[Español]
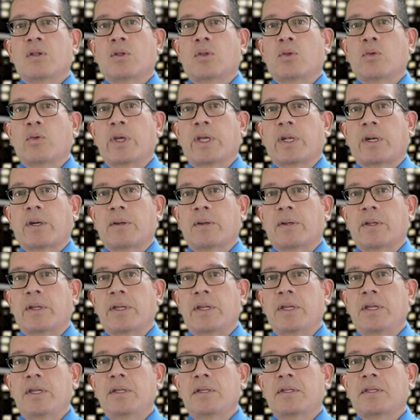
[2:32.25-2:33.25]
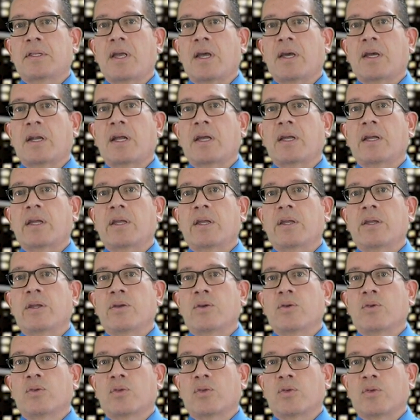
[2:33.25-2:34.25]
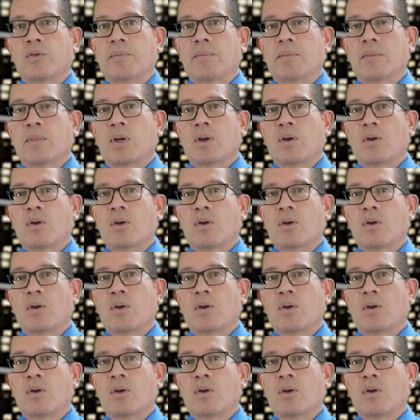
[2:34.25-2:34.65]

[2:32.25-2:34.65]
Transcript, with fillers: Twitter, Instagram y YouTube.